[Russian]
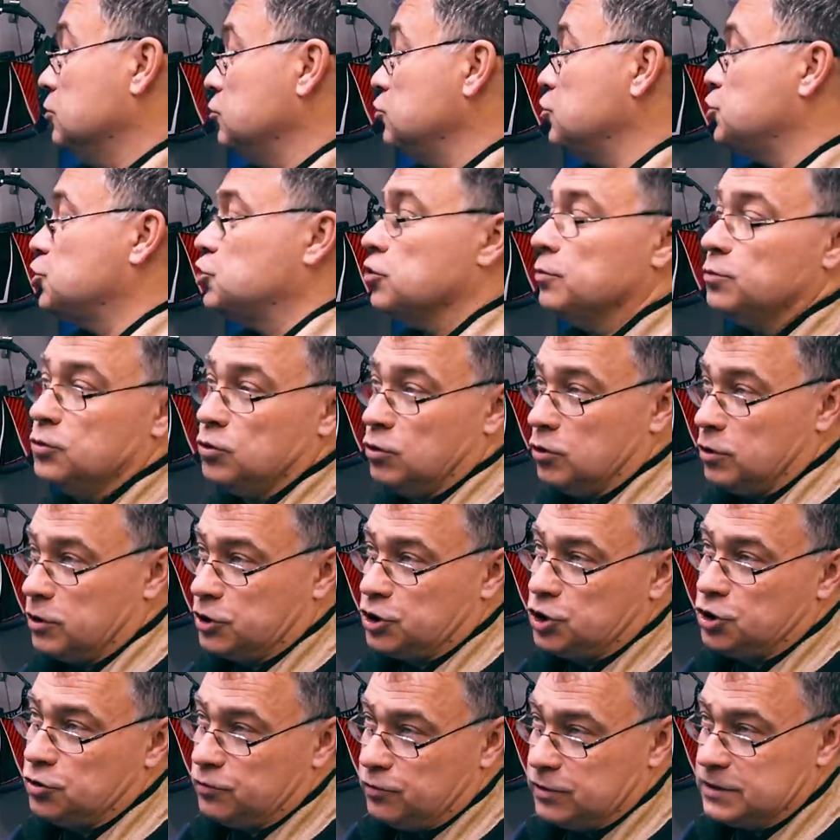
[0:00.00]
Ну, еще
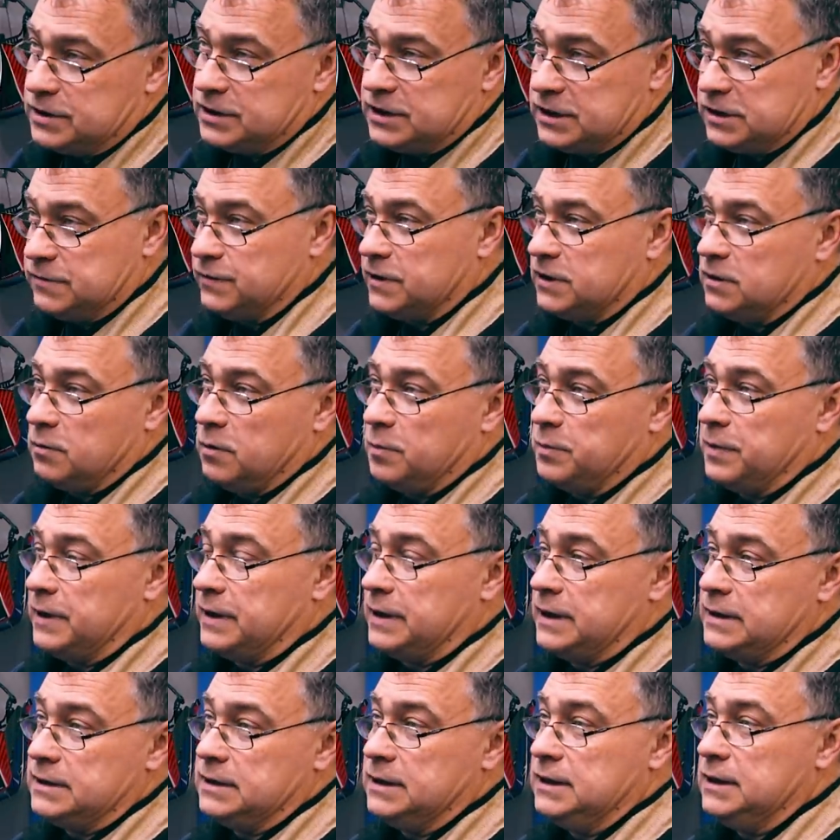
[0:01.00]
много чего здесь в этом
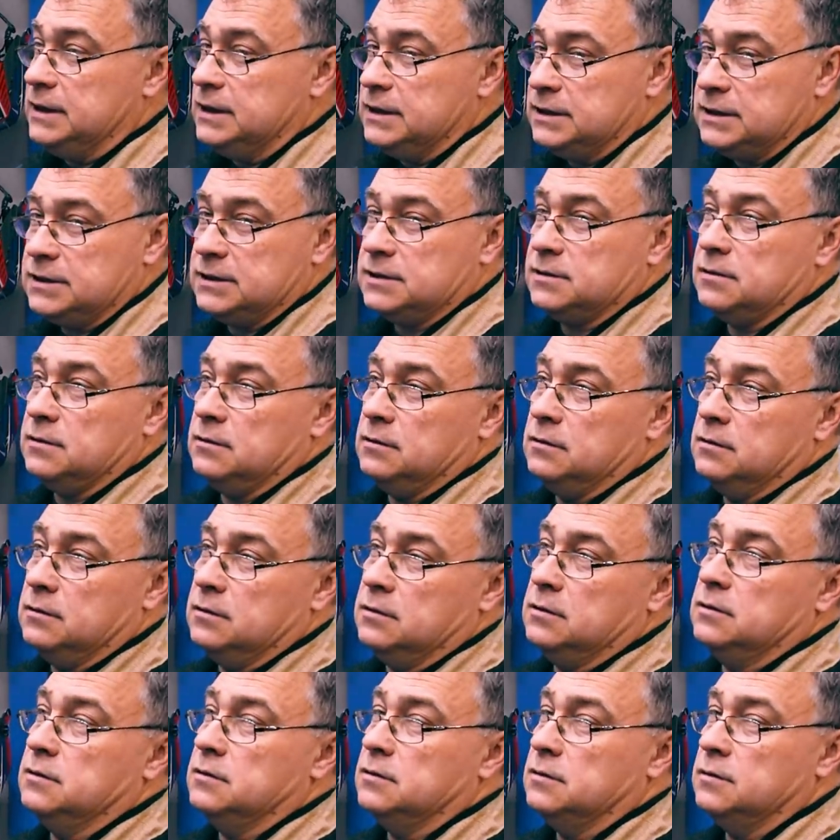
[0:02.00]
аппарате есть.
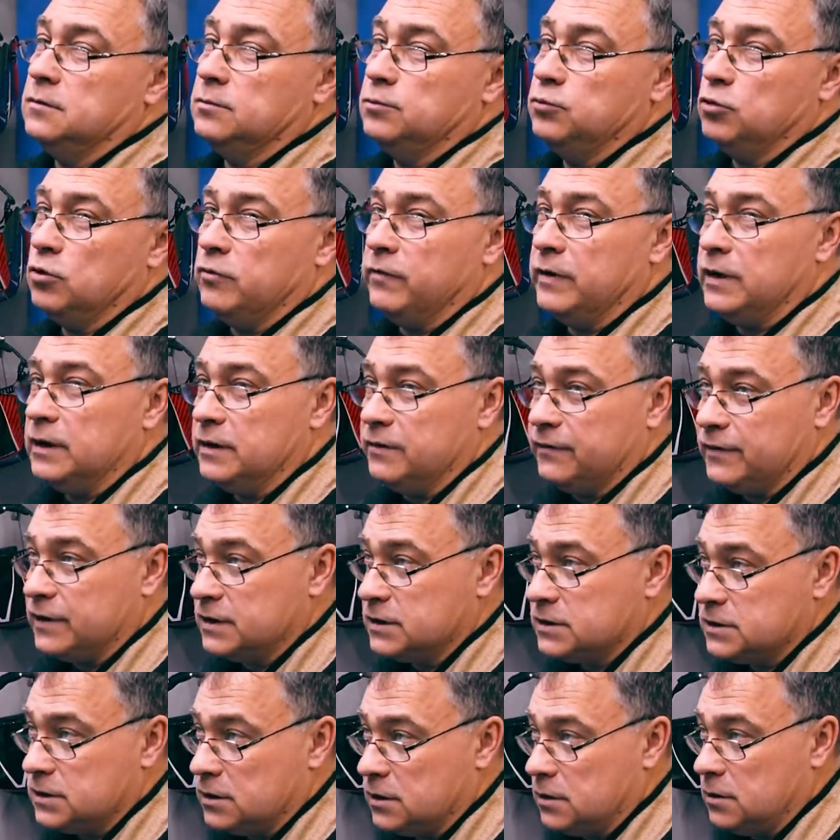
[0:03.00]
Э, буквально в
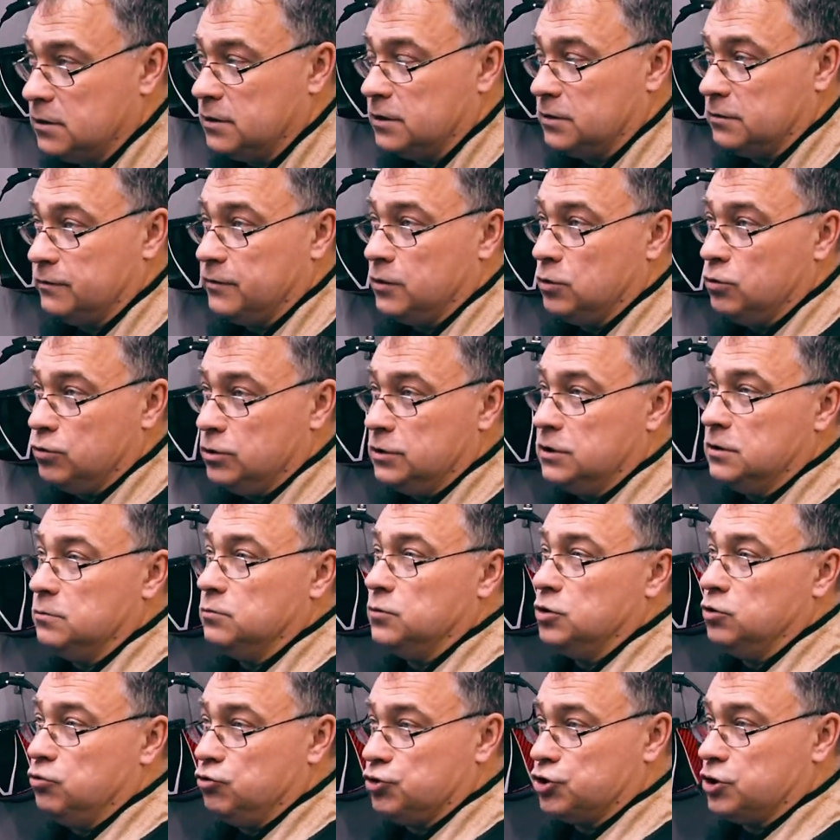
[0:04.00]
конце этого года
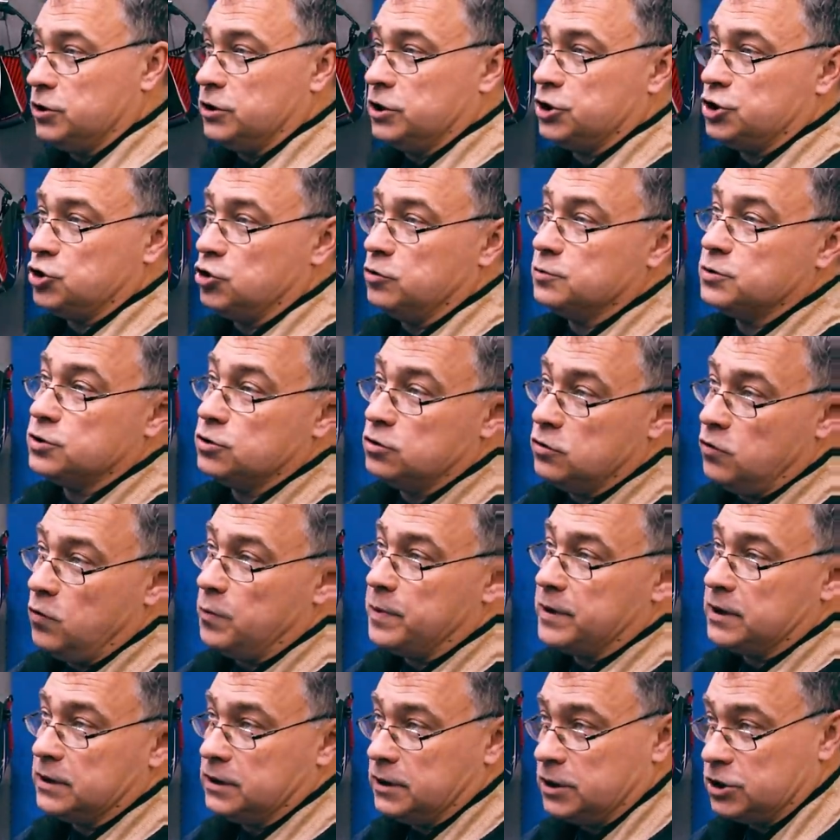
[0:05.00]
мы уже начнем
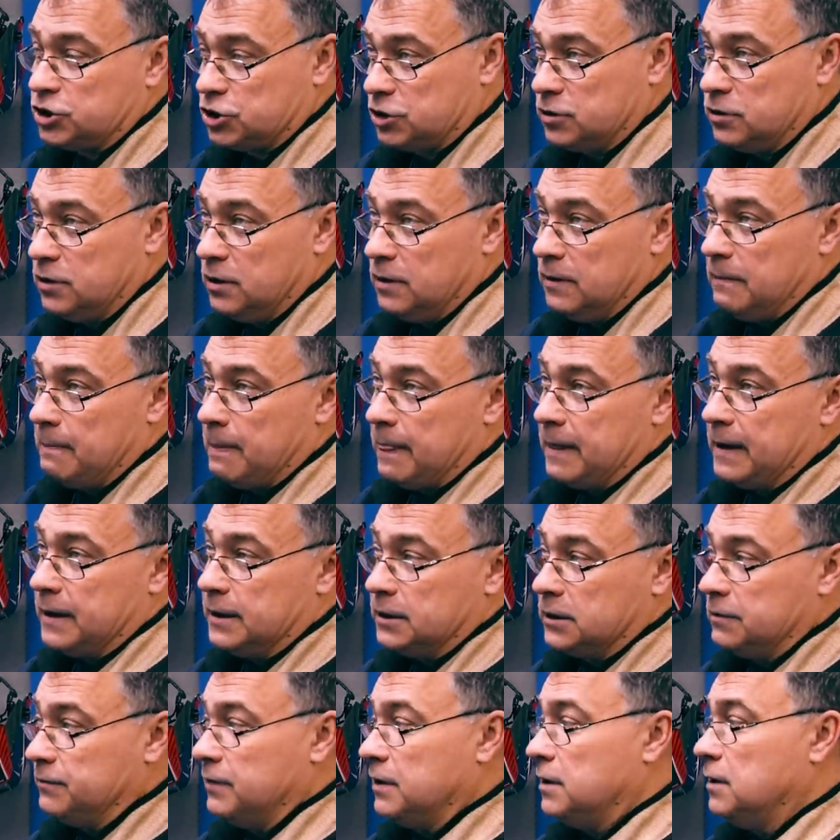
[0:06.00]
снова продажи
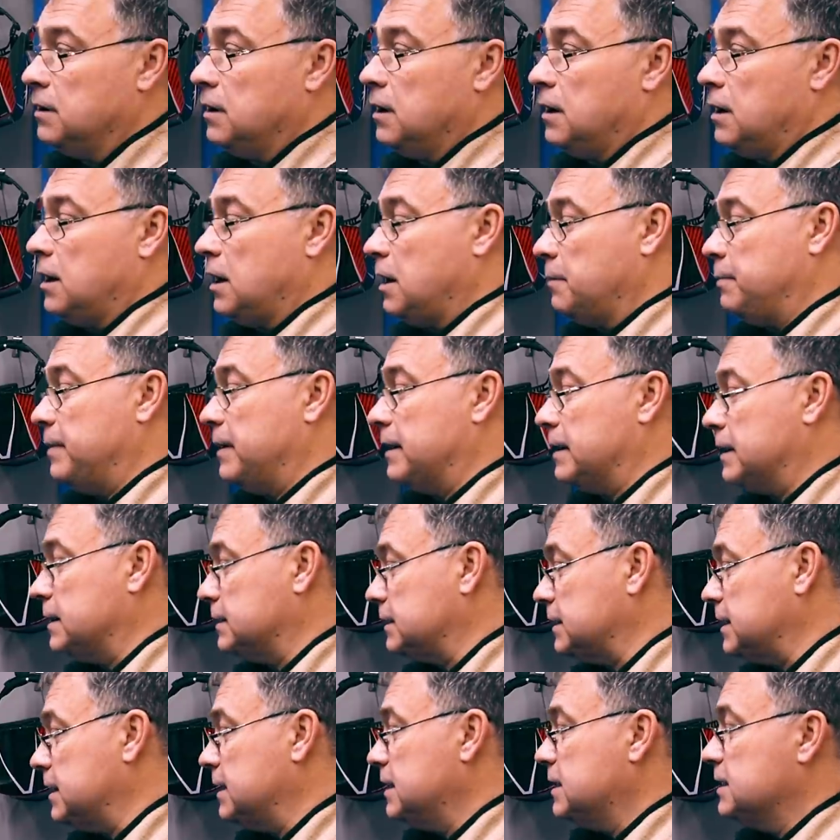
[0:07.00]
этого
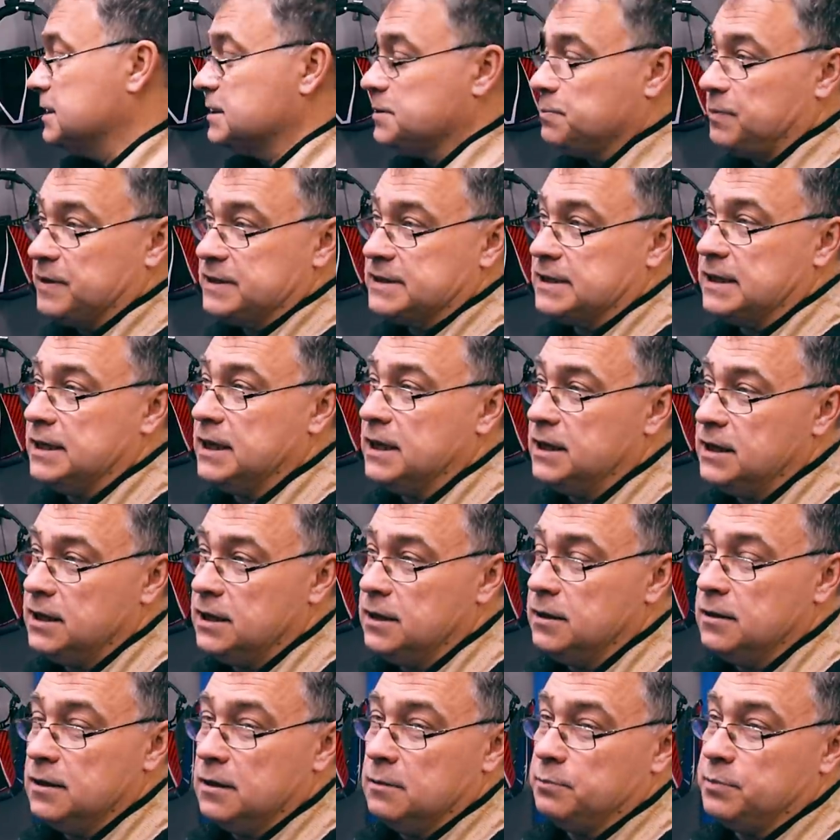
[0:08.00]
аппарата с
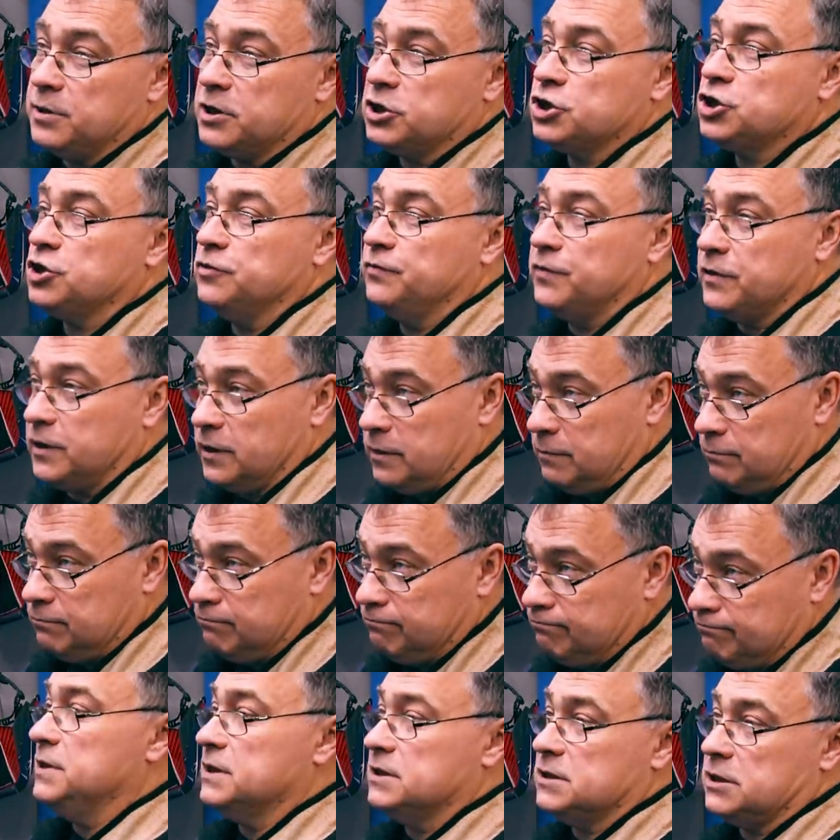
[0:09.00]
последней прошивкой.
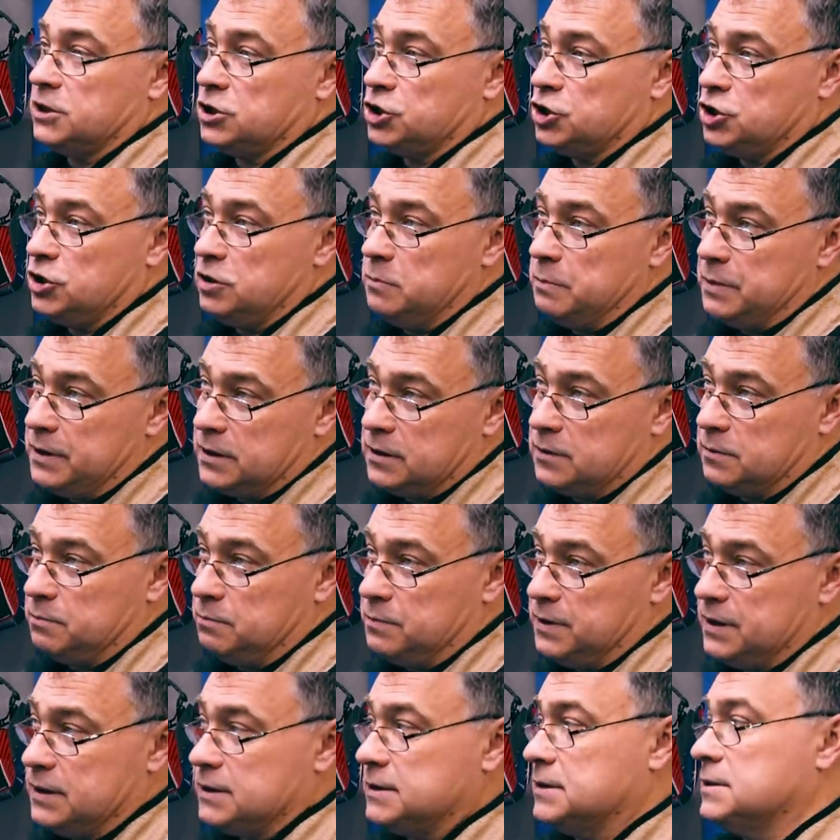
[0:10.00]
Без ошибок,
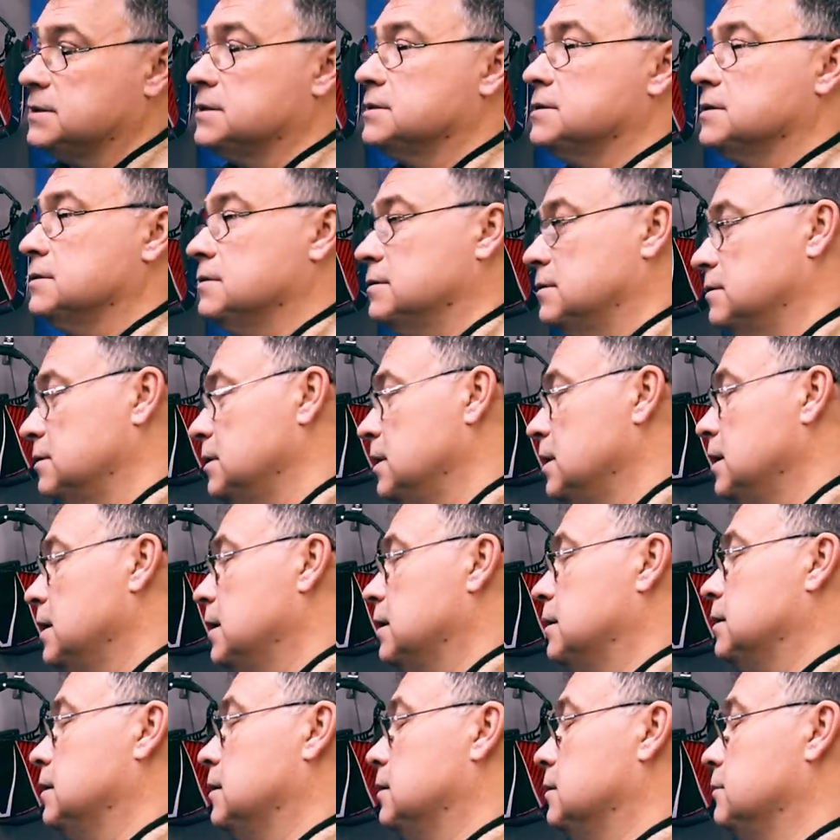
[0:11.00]
без... Э,
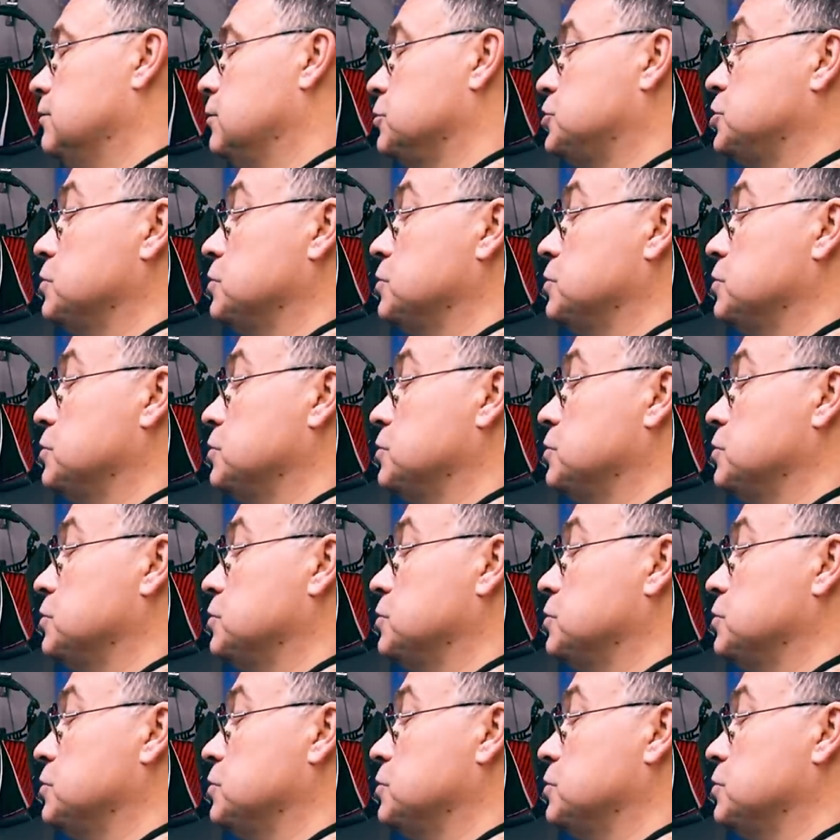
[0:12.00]
в